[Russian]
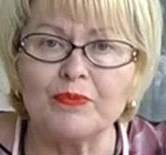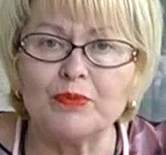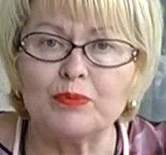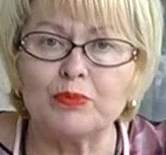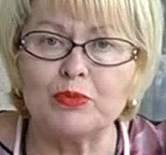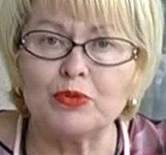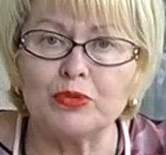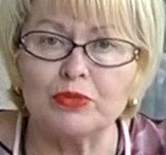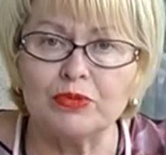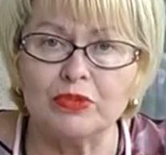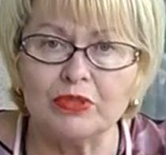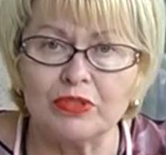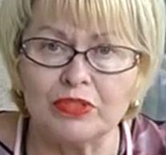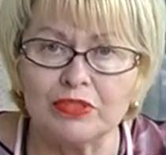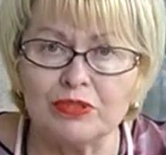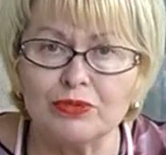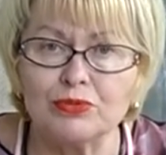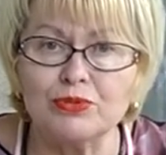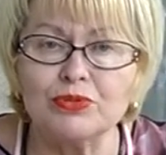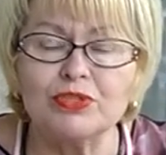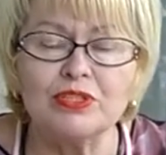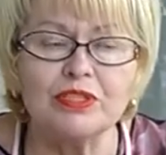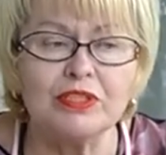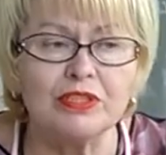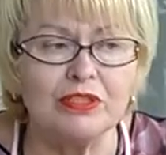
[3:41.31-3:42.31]
вплоть до
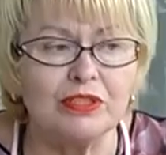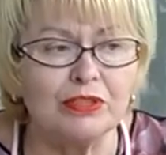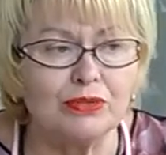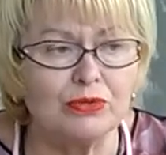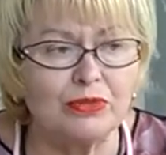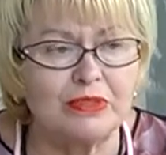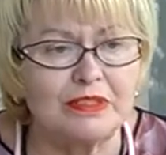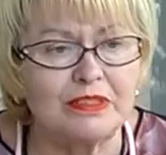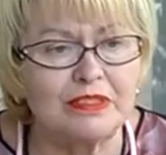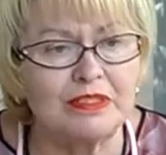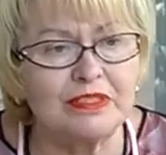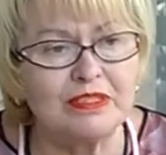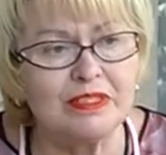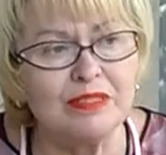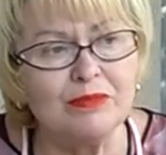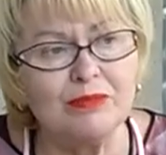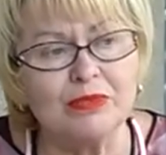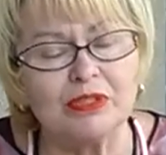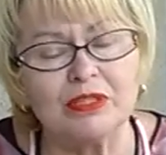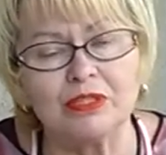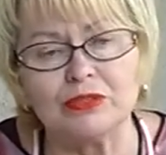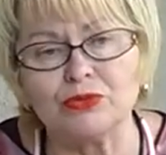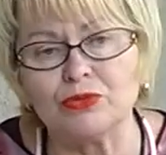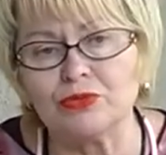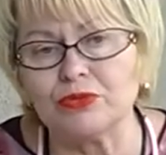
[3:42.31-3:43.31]
разрушений той системы,
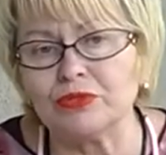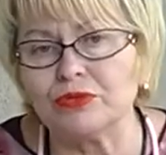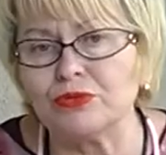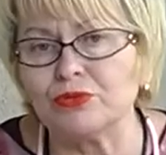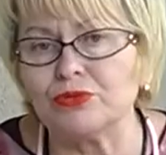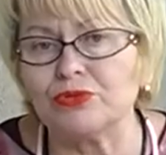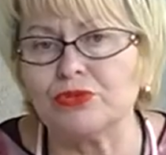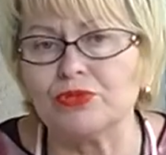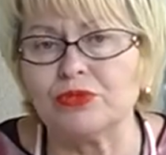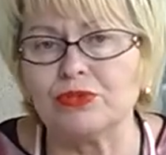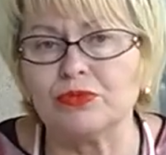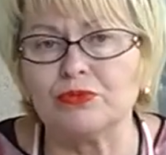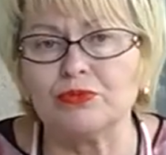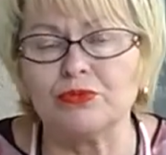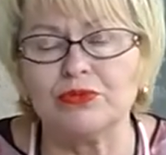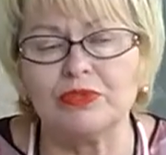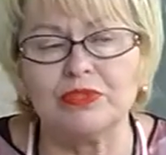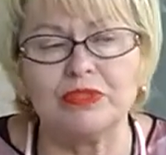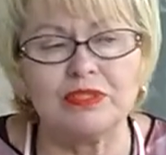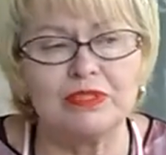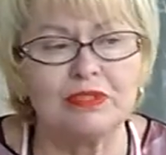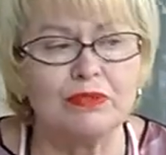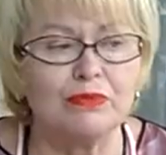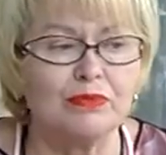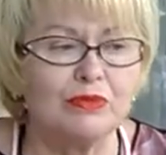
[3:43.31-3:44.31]
которая существует
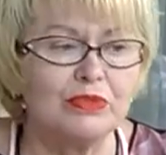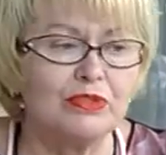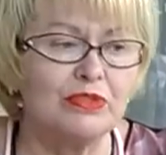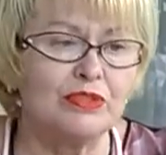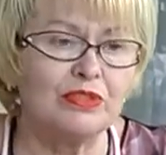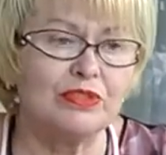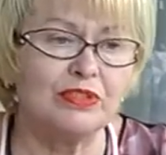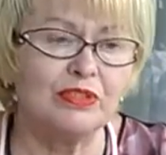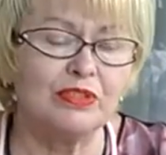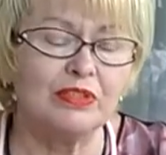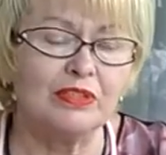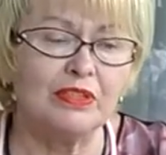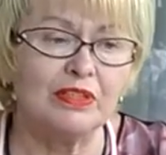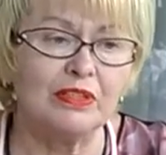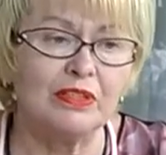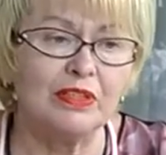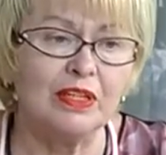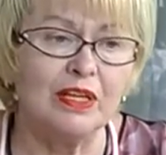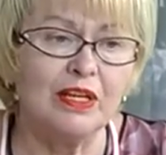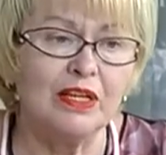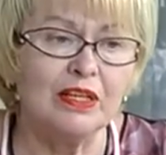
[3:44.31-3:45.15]
на сегодняшний день.